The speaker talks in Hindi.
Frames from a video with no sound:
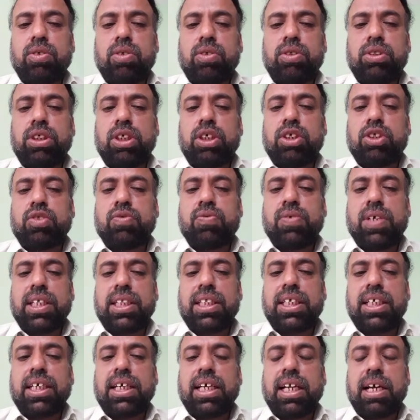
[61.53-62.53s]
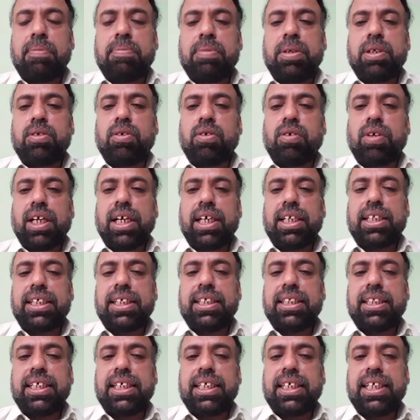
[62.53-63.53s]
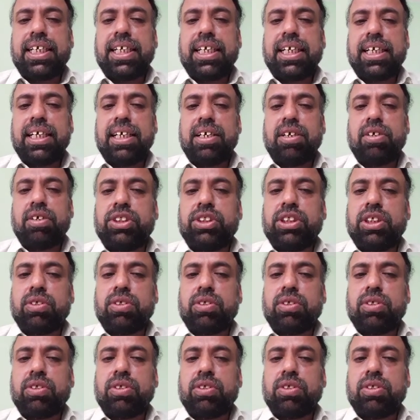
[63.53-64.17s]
को या उजवियाती खराबी को करार दे दिया गया है